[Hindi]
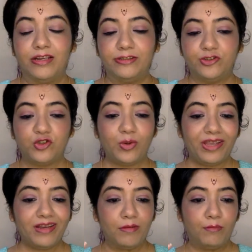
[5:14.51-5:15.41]
जो
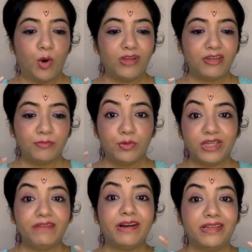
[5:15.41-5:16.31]
एक बहुत
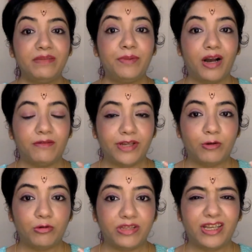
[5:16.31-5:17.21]
बुरी वाली भावना
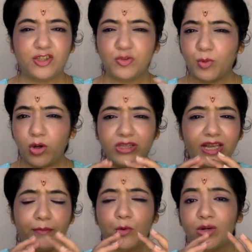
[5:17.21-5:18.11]
होती है जो बहुत ही
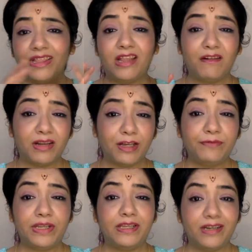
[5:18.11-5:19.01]
आपको गंदा वाला
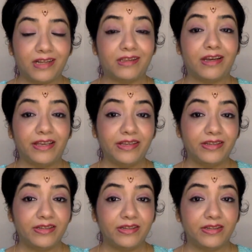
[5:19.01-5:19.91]
फीलिंग आता है
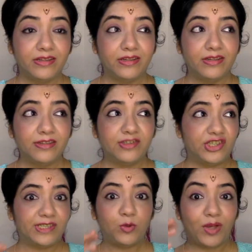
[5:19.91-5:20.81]

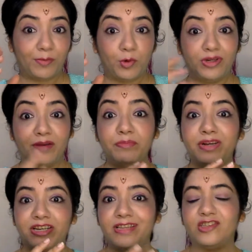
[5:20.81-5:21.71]
जैसे कोई आपको डंप
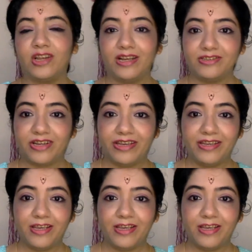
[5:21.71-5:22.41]
करके चला जाए